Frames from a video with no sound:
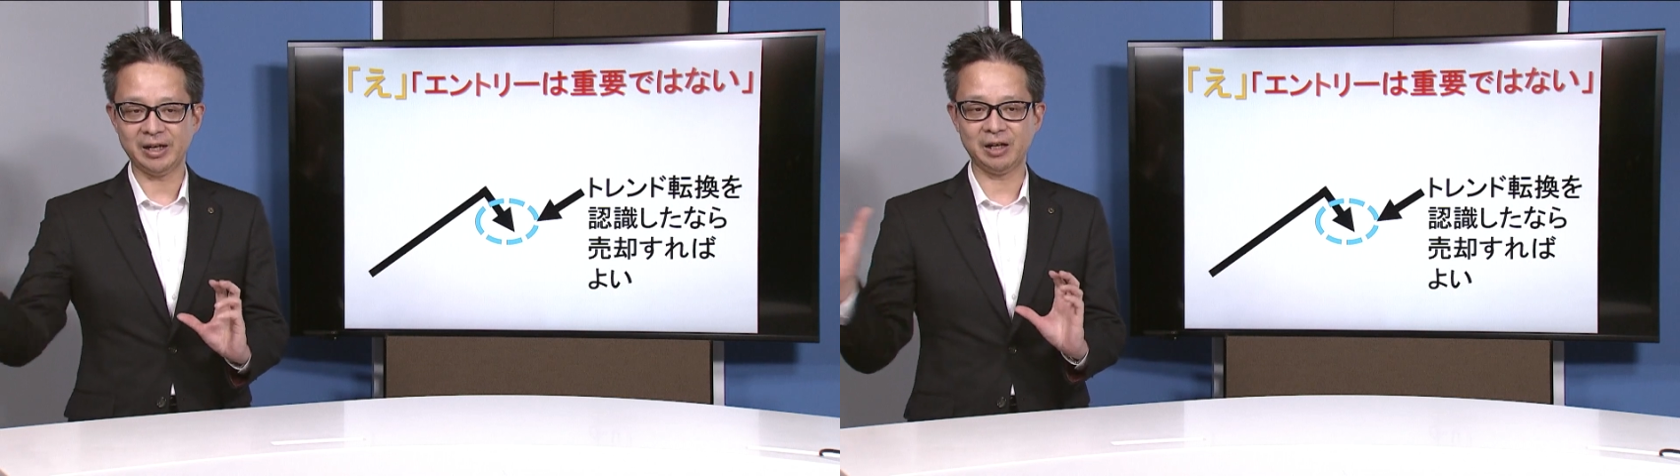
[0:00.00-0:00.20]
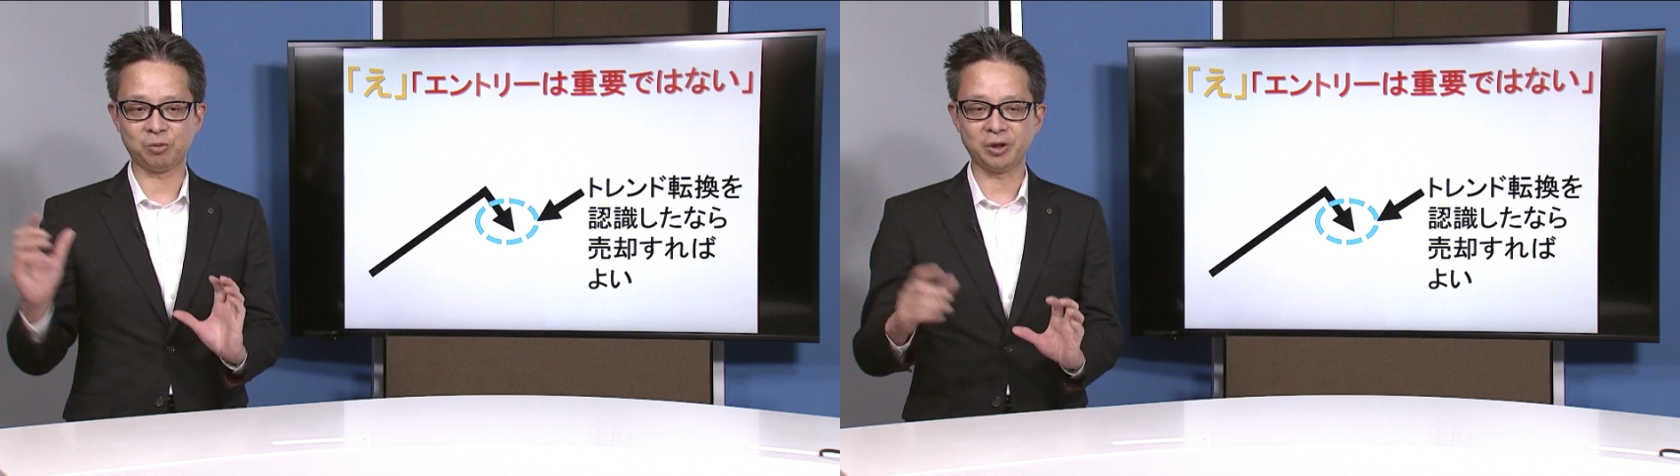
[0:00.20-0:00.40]

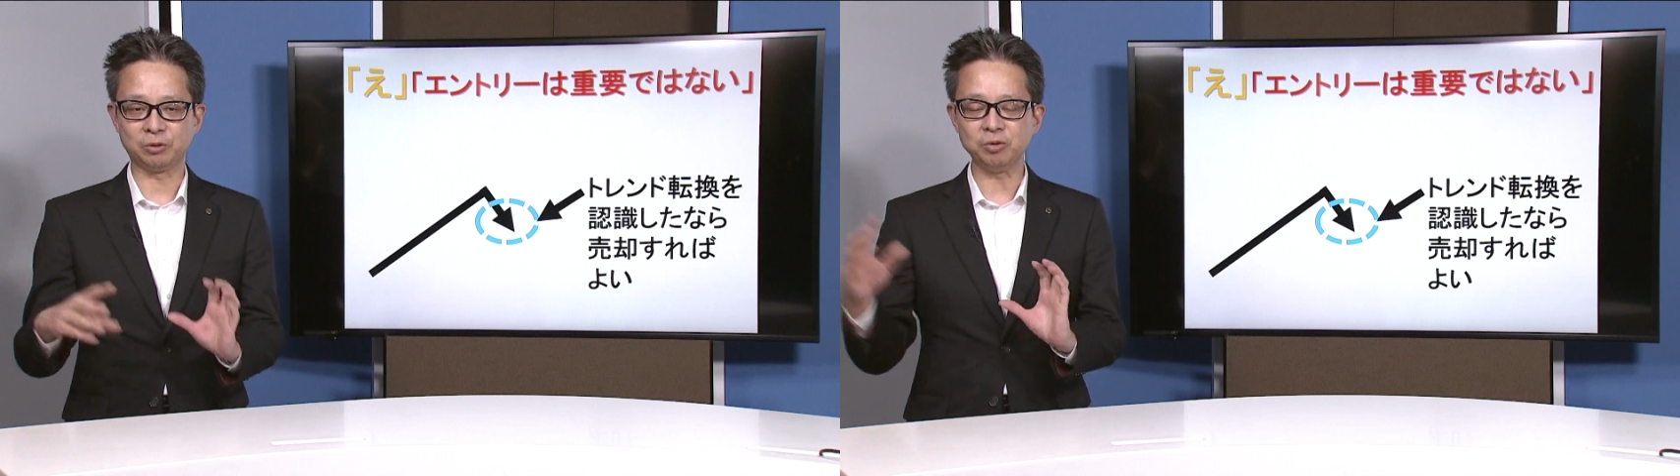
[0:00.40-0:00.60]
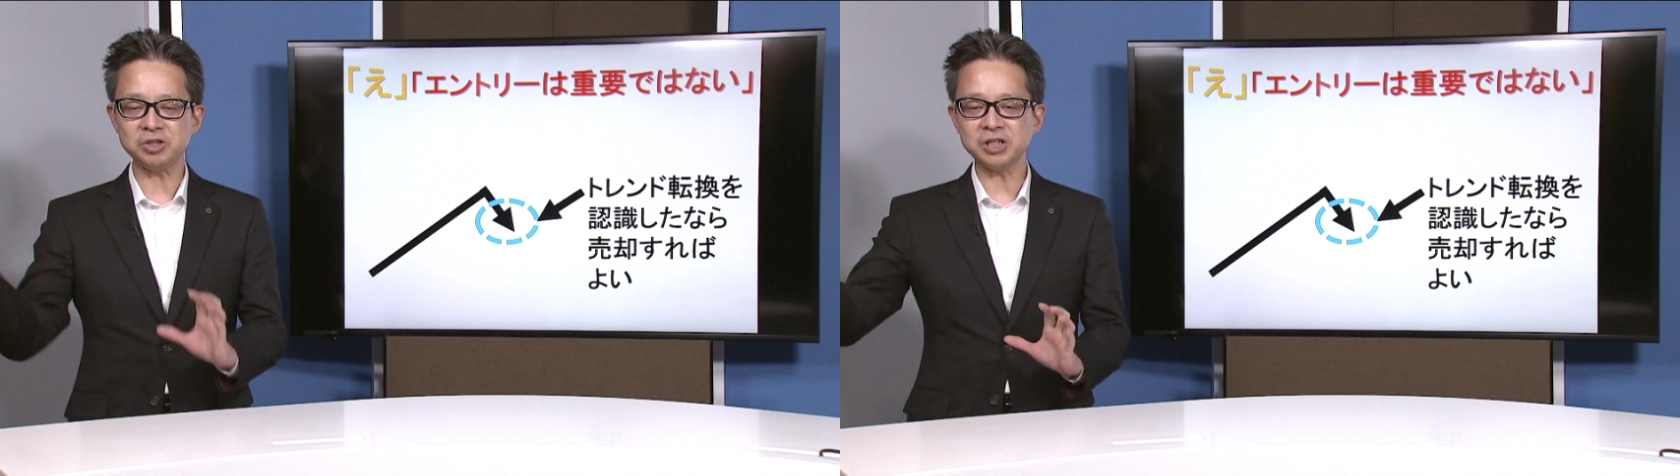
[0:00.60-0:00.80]
えー、これ
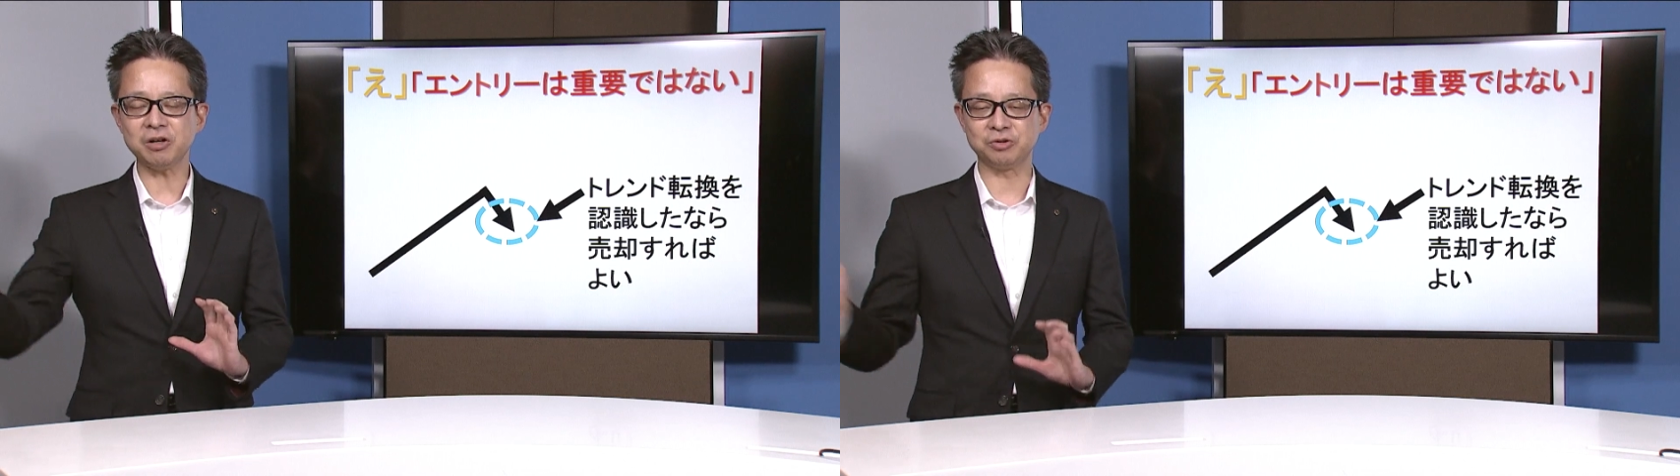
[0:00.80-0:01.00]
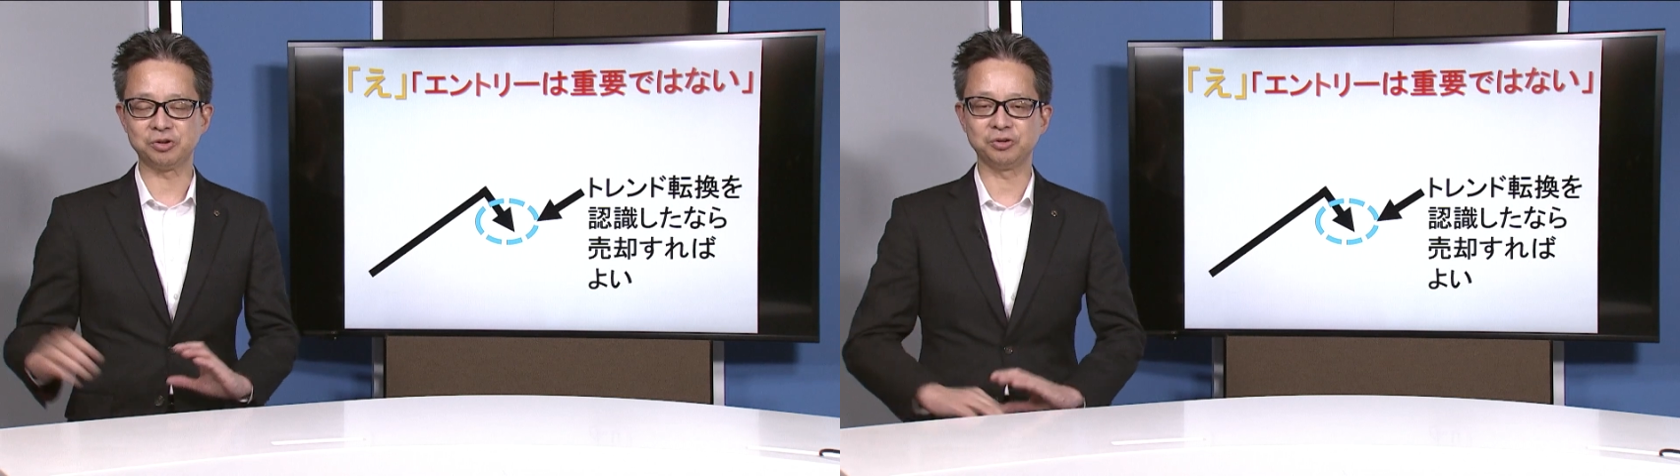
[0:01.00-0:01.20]
どち
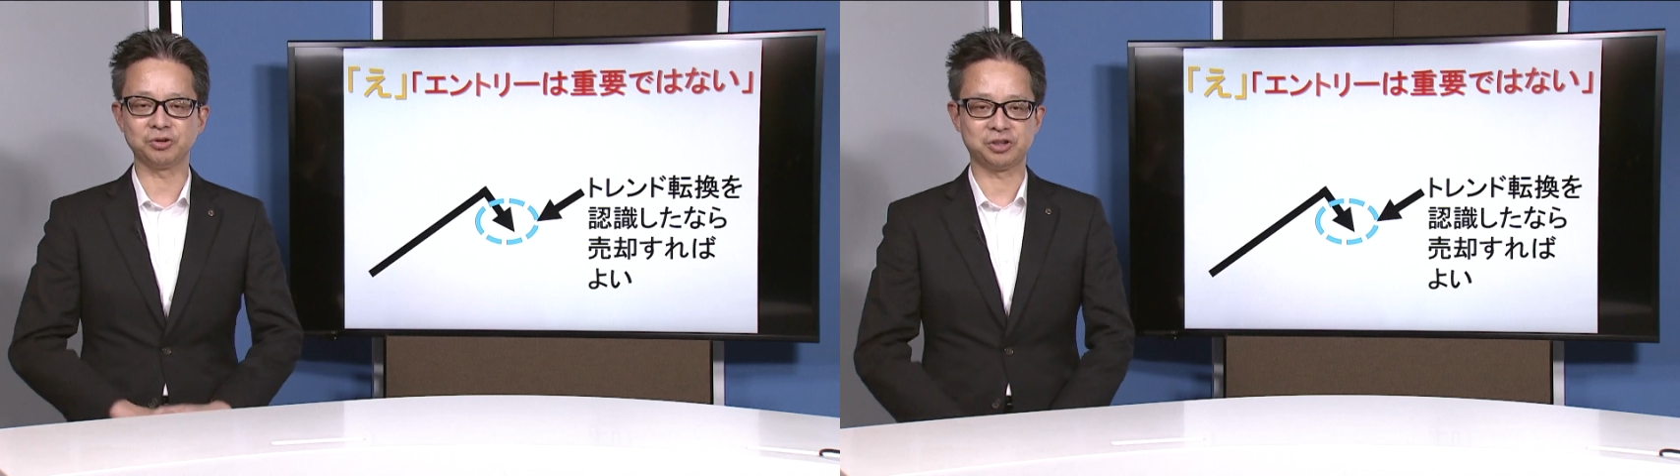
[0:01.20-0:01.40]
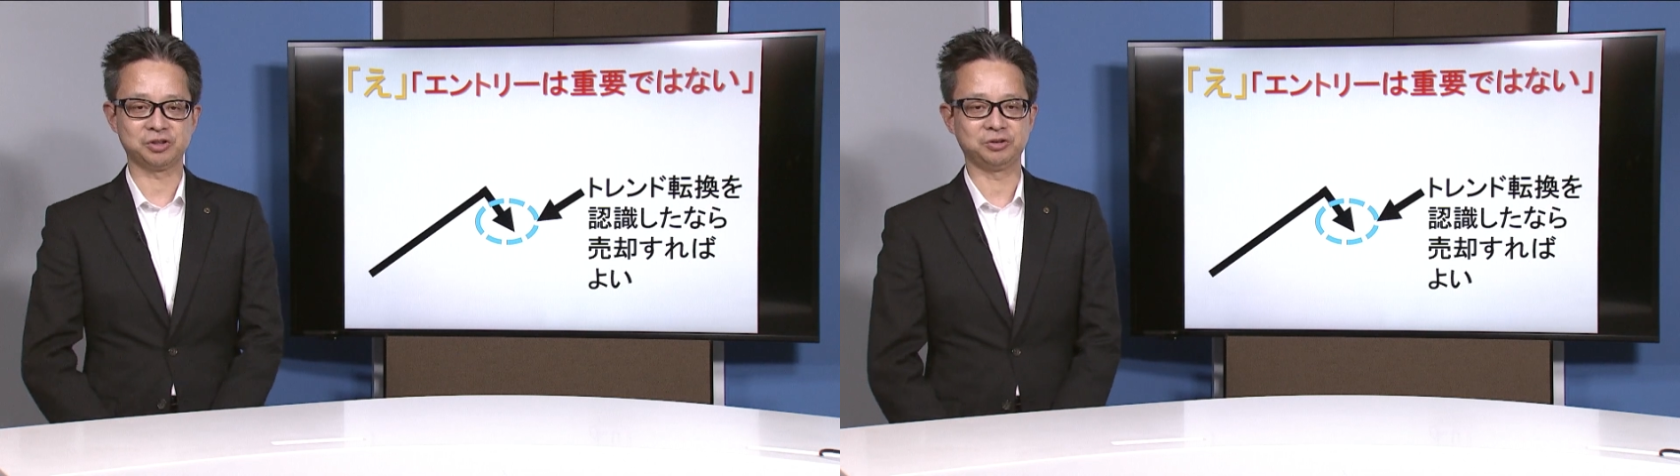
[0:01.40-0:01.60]
らを重
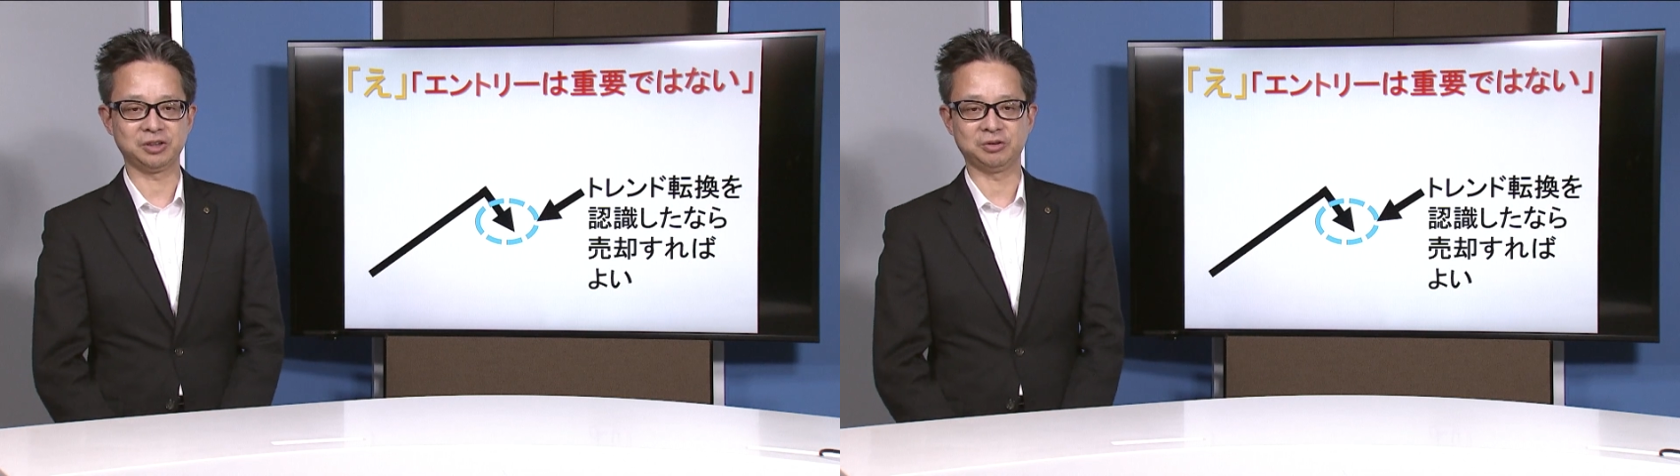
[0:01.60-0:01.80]
要視する